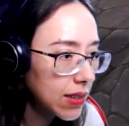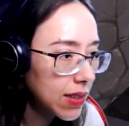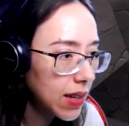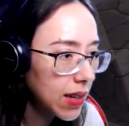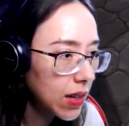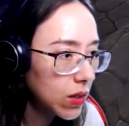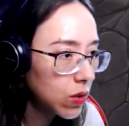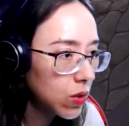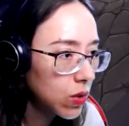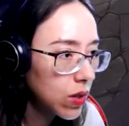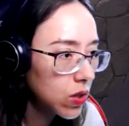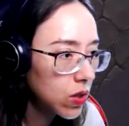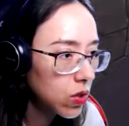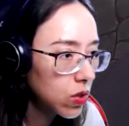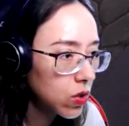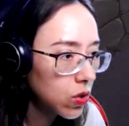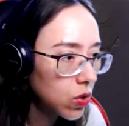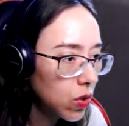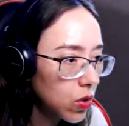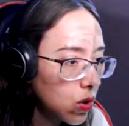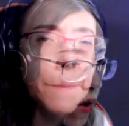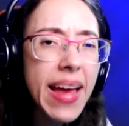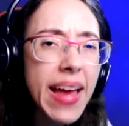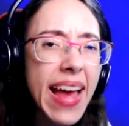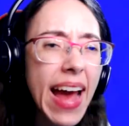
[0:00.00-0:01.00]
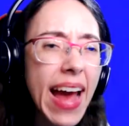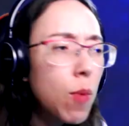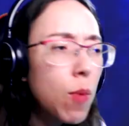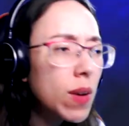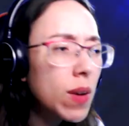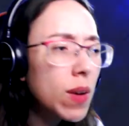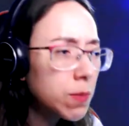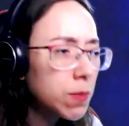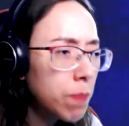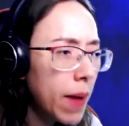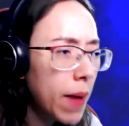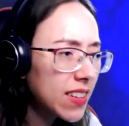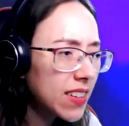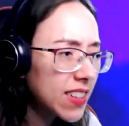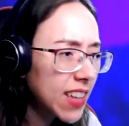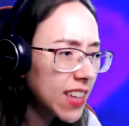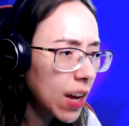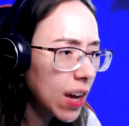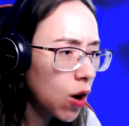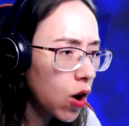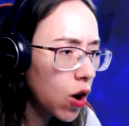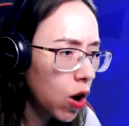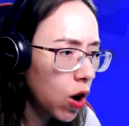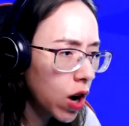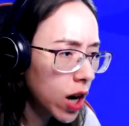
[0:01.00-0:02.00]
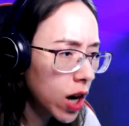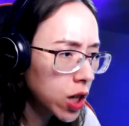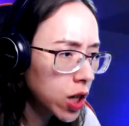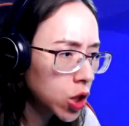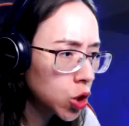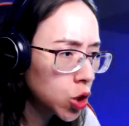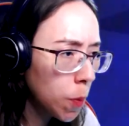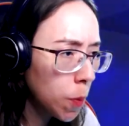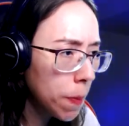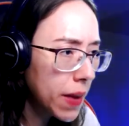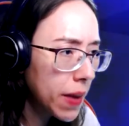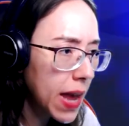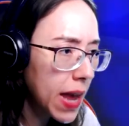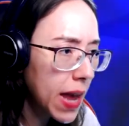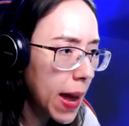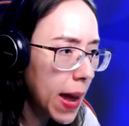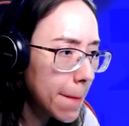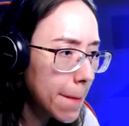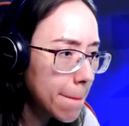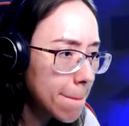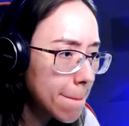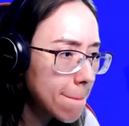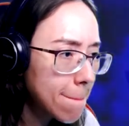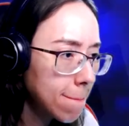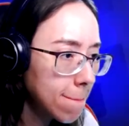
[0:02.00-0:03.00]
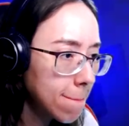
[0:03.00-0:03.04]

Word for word: dar certo isso? Peguei algumas pedras, agora é hora de subir, hein?